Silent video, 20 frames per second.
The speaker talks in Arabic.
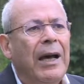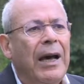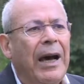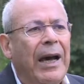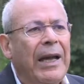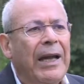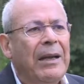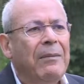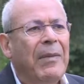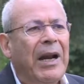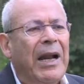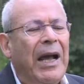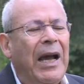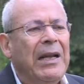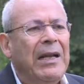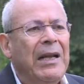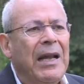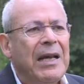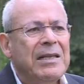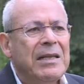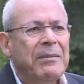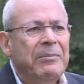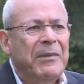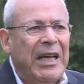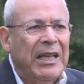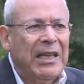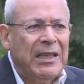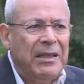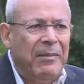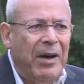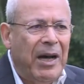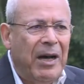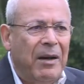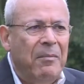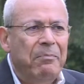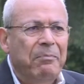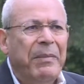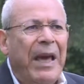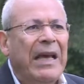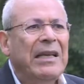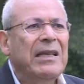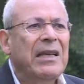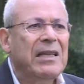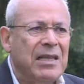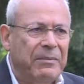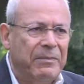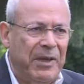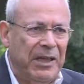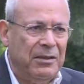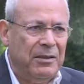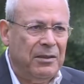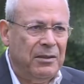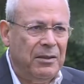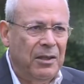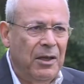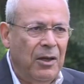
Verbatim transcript: هاي المرحله لازم نختمها باي سبب